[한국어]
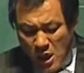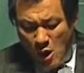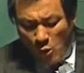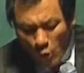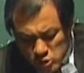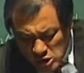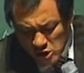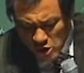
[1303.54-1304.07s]

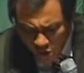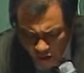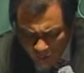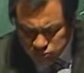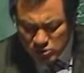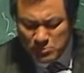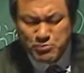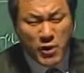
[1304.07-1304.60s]
오늘
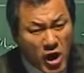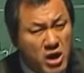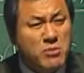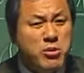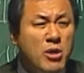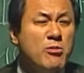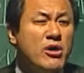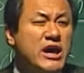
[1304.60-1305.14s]
여러분
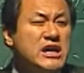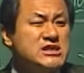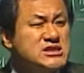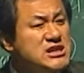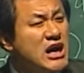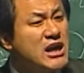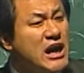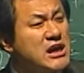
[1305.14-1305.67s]
평범하게
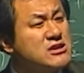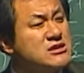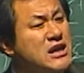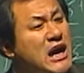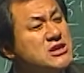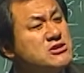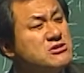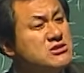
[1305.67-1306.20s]
시작하는
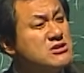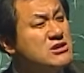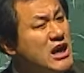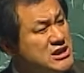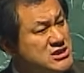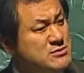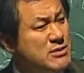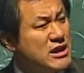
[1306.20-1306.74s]
가정들
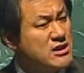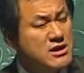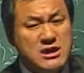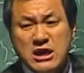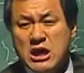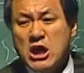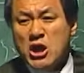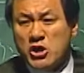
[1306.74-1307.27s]
같지만
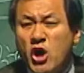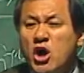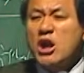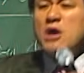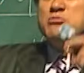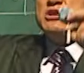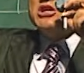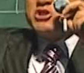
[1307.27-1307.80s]

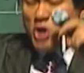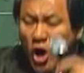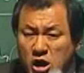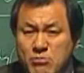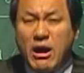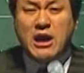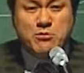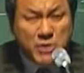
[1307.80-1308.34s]
여러분이
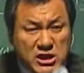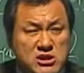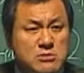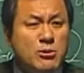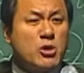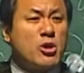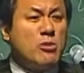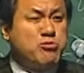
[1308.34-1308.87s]
정말
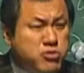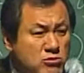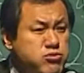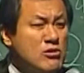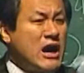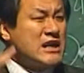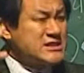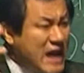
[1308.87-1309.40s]
믿음으로
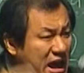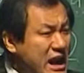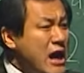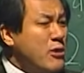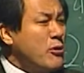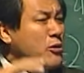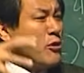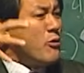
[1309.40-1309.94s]
부부가
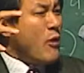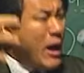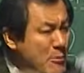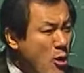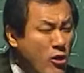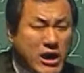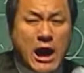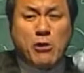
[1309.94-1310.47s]
사랑으로
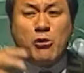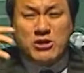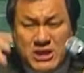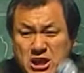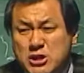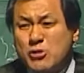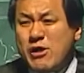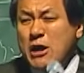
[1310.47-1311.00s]
화목하고
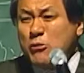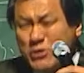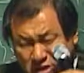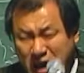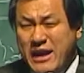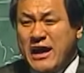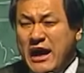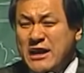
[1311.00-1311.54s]
기도하고
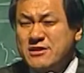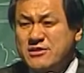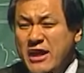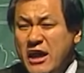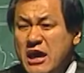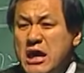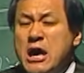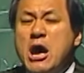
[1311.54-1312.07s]
살아갈
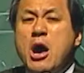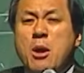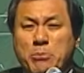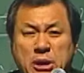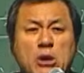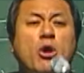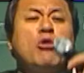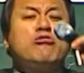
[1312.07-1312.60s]
때
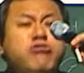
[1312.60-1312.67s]
비록